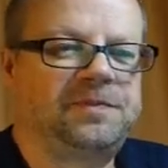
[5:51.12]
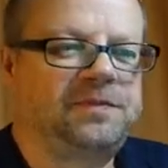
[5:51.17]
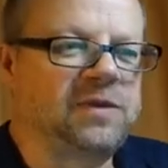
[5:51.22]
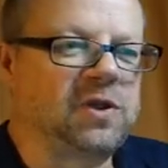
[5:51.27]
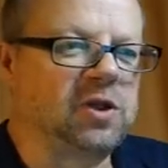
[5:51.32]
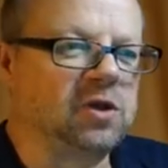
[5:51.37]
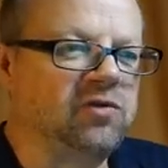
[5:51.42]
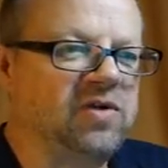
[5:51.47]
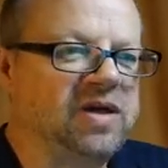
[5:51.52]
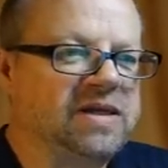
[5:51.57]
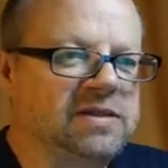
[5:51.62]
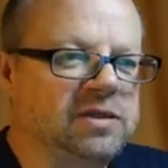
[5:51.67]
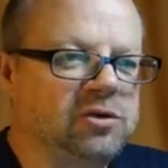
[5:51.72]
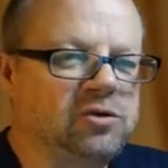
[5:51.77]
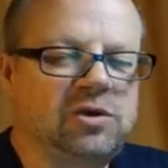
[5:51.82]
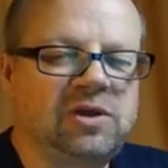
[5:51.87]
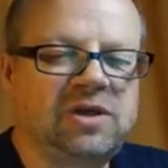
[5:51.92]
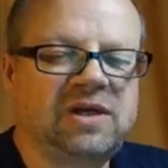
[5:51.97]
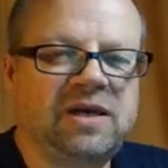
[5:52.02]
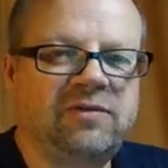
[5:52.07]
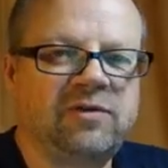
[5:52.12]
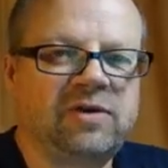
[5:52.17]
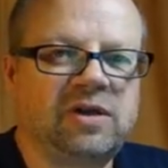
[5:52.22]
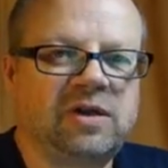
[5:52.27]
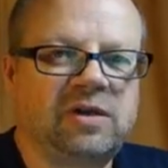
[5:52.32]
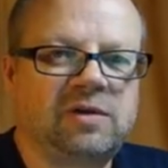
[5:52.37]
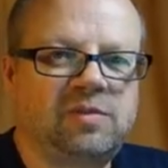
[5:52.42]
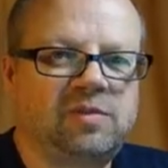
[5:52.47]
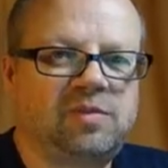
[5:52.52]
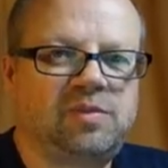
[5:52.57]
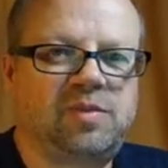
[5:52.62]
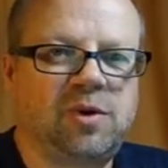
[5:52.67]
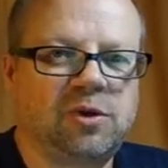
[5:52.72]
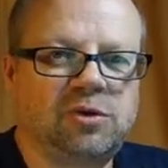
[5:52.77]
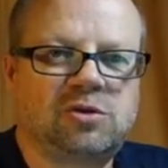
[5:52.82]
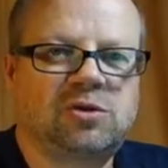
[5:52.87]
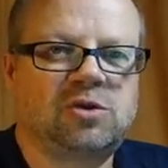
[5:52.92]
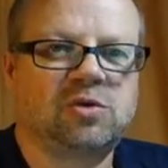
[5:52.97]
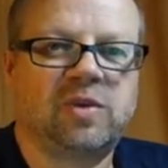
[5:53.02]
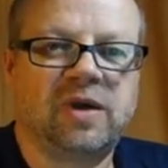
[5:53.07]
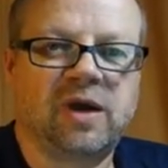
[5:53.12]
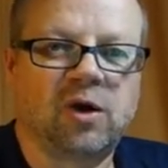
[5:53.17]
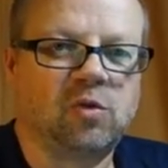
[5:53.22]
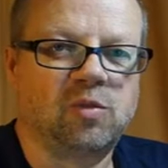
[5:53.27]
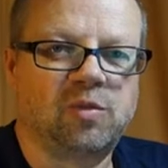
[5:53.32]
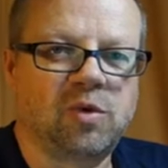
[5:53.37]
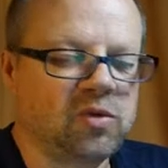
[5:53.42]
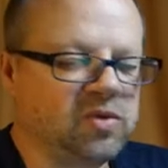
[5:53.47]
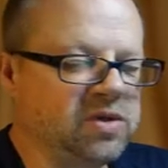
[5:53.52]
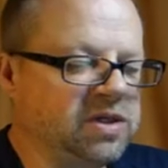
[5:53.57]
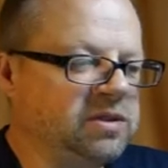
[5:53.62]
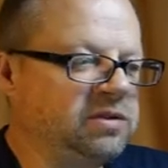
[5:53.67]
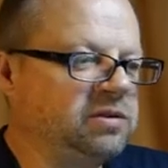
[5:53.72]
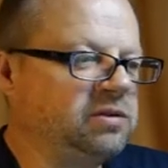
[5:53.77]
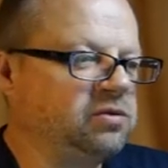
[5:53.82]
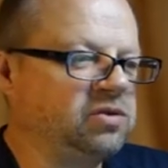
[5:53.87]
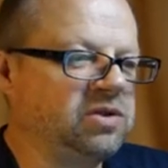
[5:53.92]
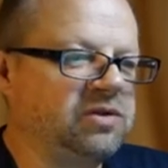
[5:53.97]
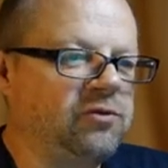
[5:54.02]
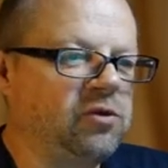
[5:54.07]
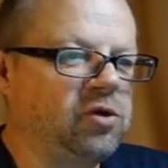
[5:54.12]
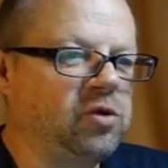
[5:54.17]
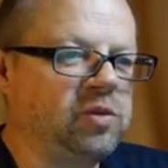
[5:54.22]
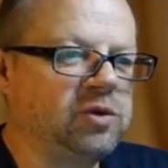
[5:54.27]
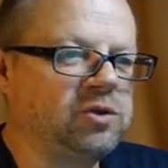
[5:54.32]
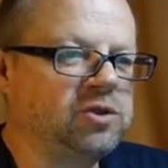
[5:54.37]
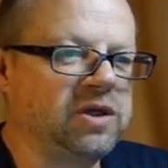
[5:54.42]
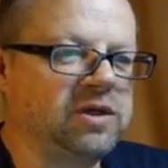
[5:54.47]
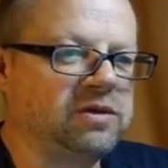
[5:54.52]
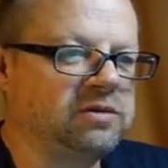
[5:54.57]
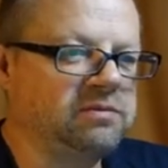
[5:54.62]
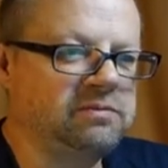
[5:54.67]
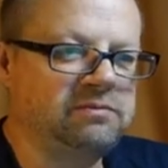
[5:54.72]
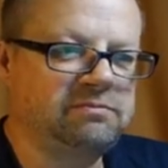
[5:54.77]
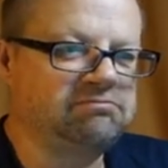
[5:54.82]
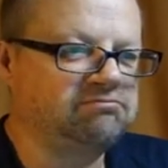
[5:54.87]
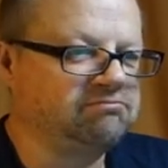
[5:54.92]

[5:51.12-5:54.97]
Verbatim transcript: Da wäre jetzt natürlich auch wieder Platz zum Herumprobieren und einfach einmal schauen,